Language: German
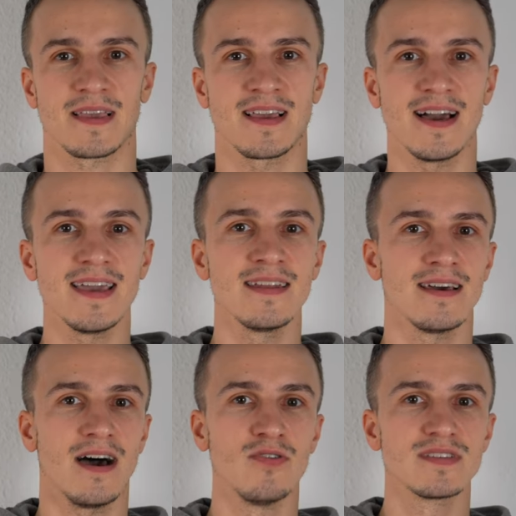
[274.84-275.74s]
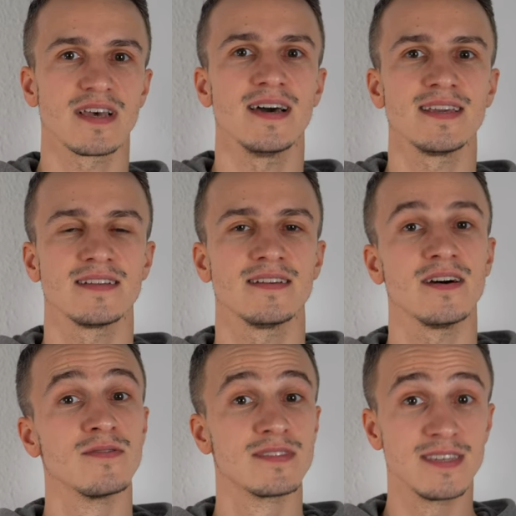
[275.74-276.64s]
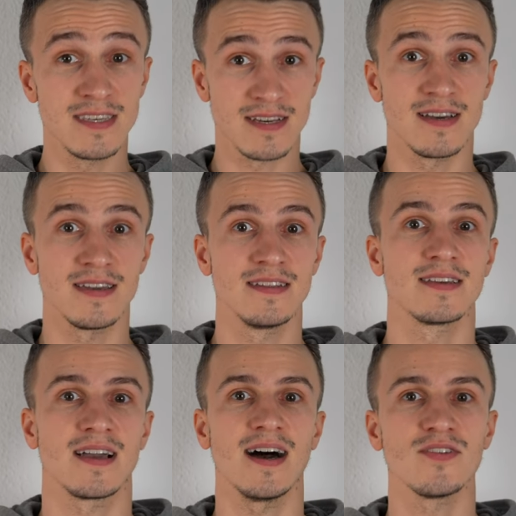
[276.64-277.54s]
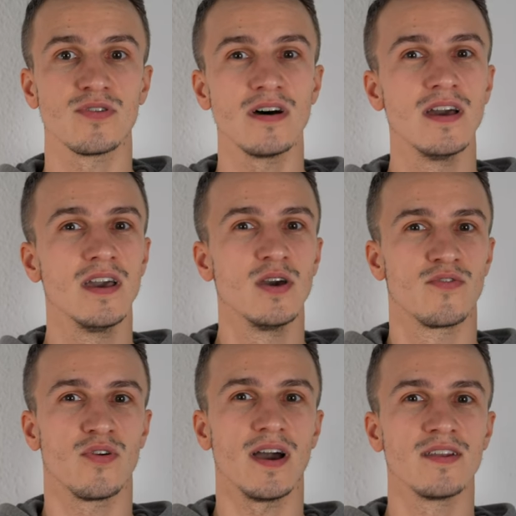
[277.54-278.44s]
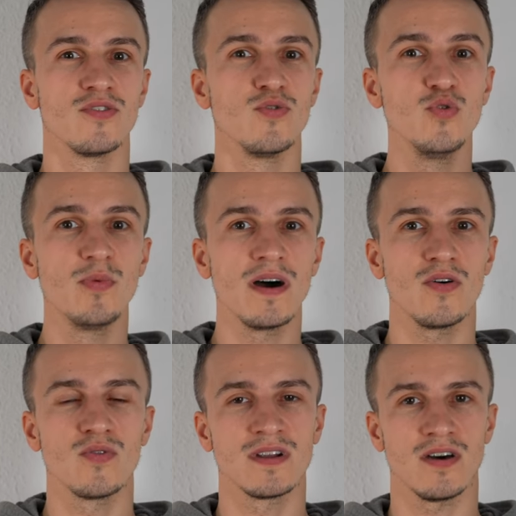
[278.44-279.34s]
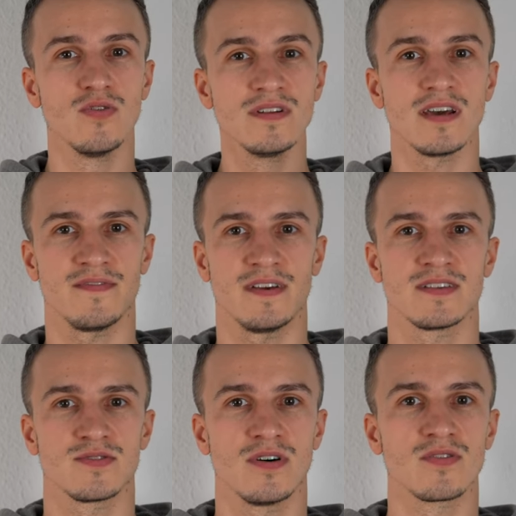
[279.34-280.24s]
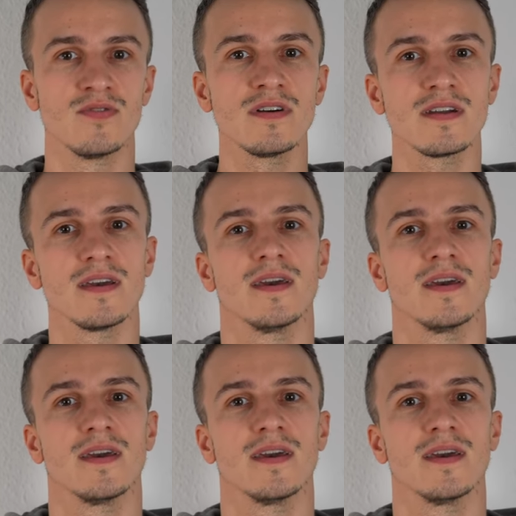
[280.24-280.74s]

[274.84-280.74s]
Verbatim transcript: kein ausreichender und sicherer Indikator für eine Über- oder Unterversorgung,